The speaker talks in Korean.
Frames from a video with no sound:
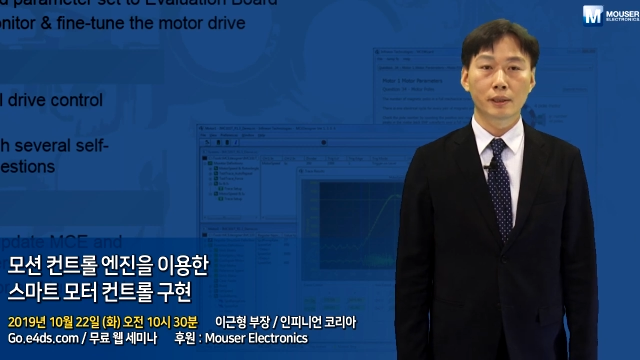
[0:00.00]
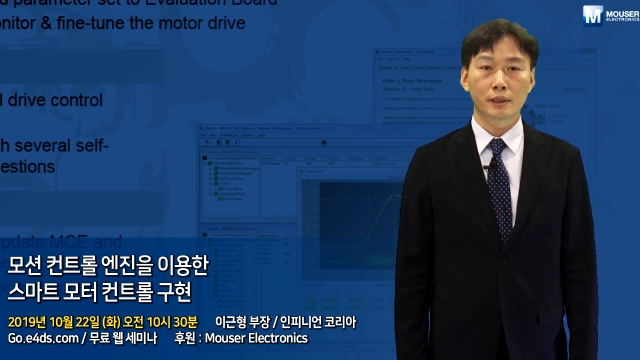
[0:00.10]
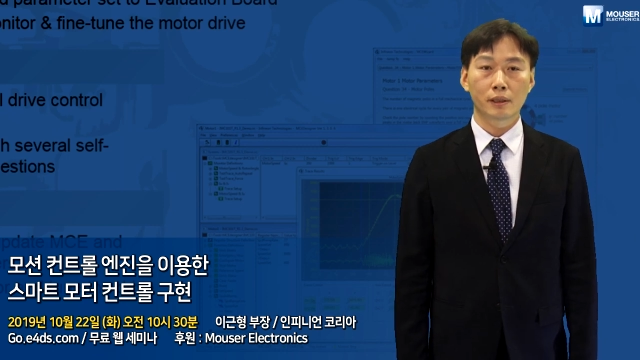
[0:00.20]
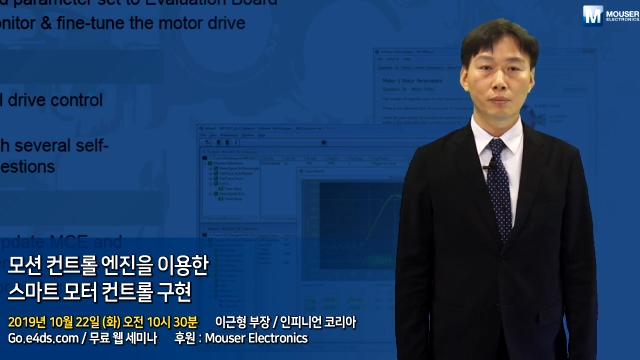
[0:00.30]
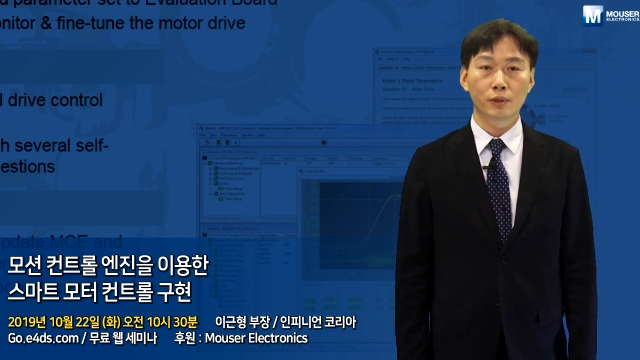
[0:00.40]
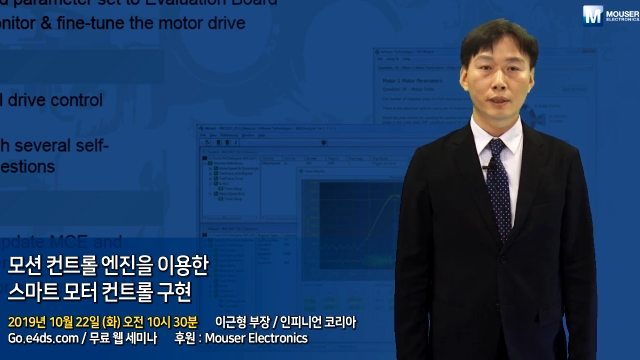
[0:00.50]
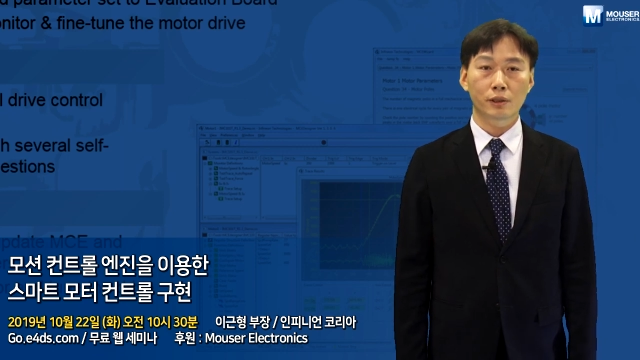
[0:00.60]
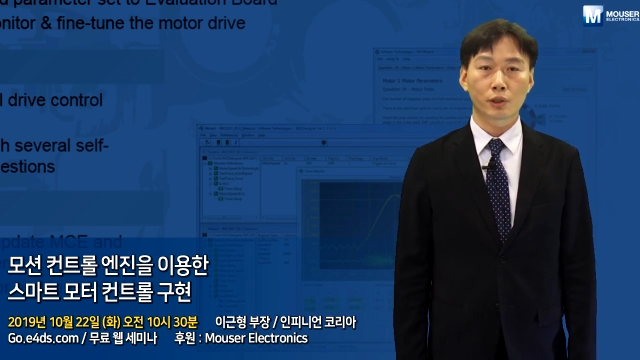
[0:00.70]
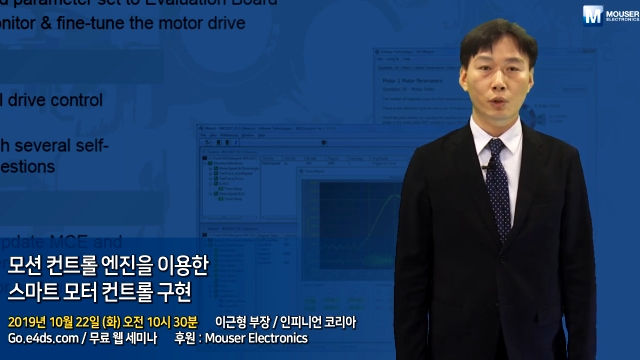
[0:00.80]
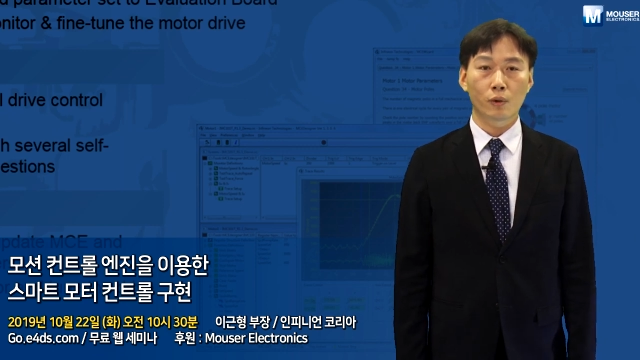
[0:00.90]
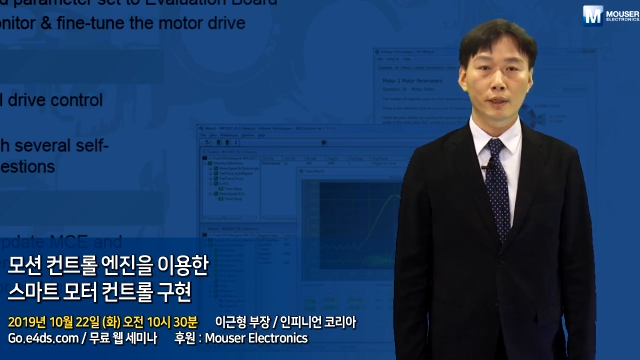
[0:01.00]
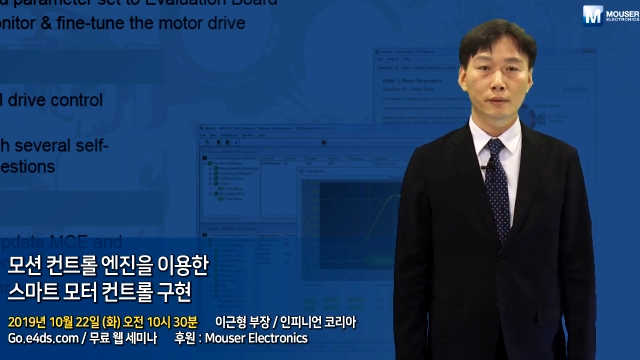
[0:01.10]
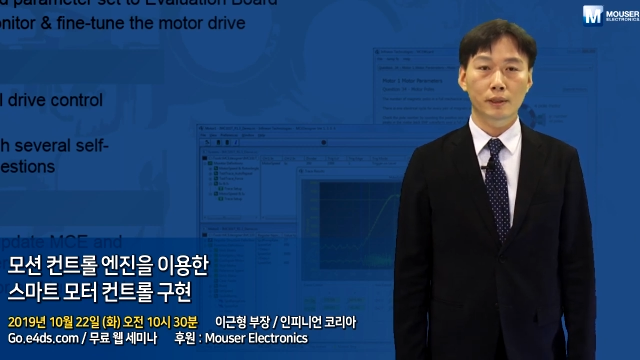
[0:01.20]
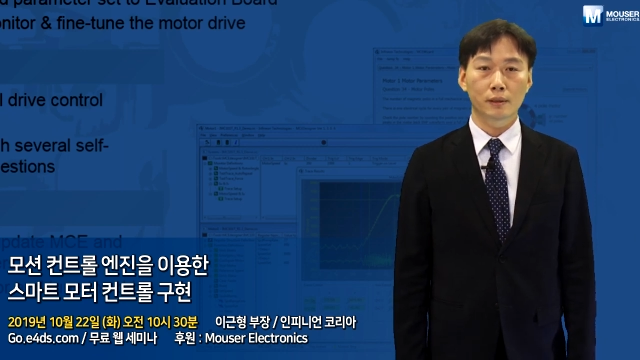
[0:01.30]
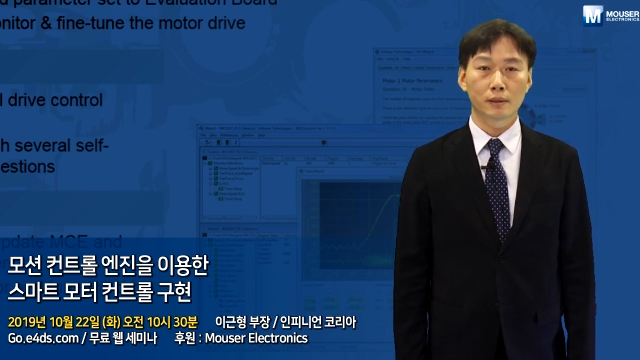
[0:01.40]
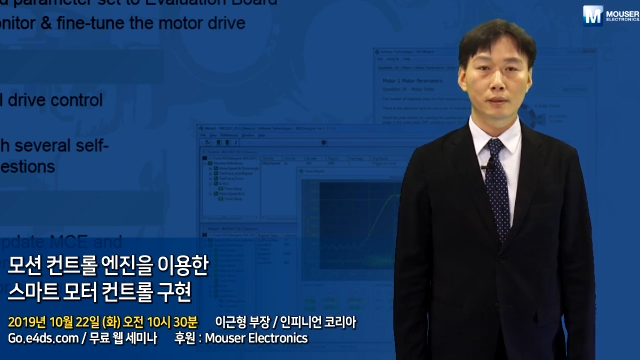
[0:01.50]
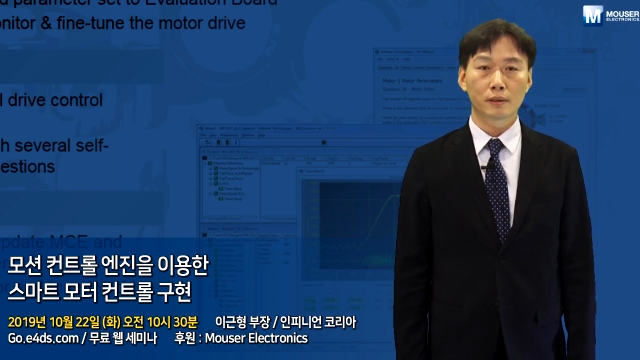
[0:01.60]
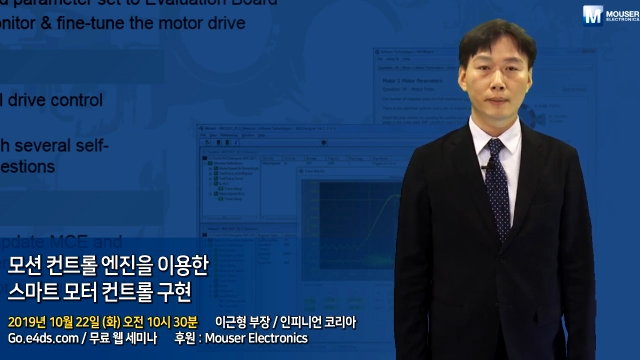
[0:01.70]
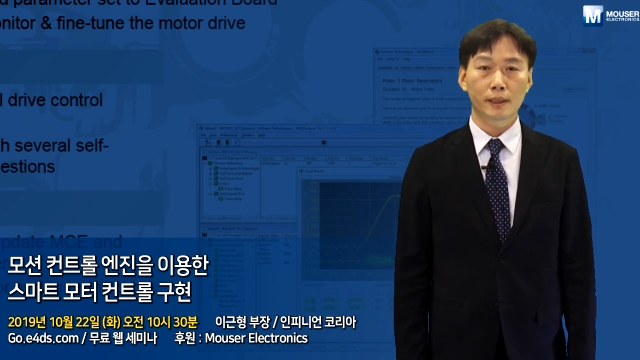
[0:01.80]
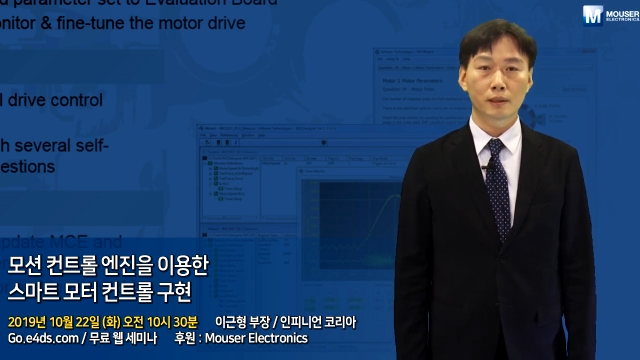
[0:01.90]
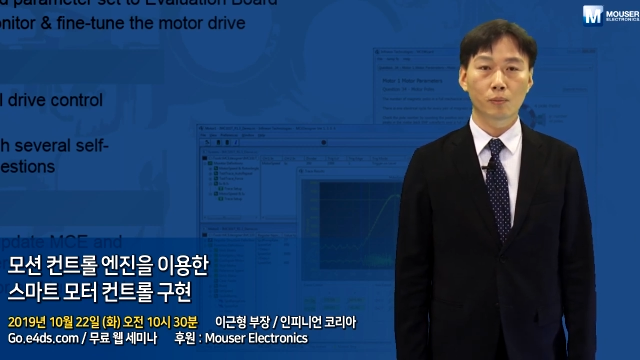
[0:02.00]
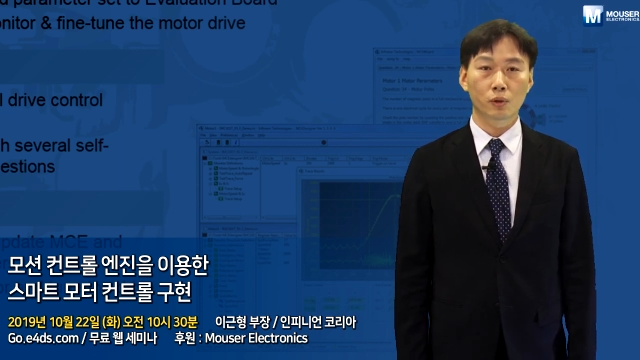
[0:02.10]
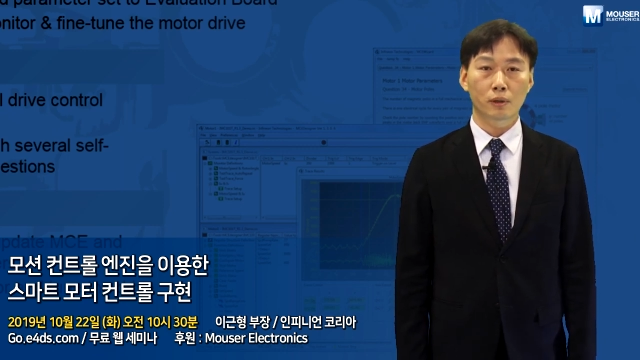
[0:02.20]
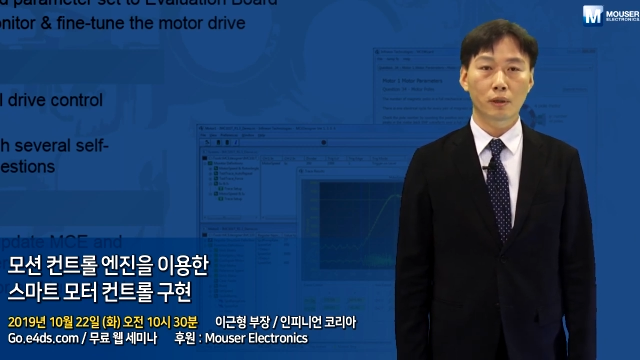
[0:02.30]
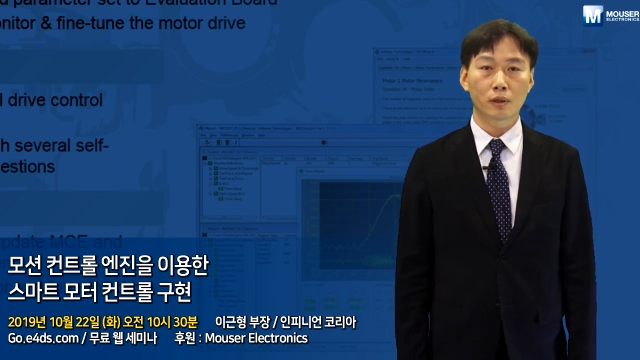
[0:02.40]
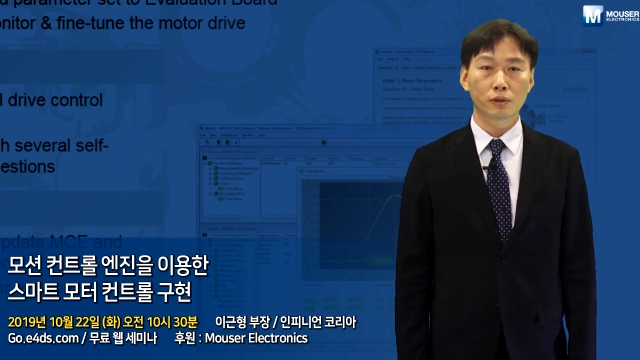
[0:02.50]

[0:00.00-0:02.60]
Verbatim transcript: 실무에서 적용할 수 있는 스마트 모터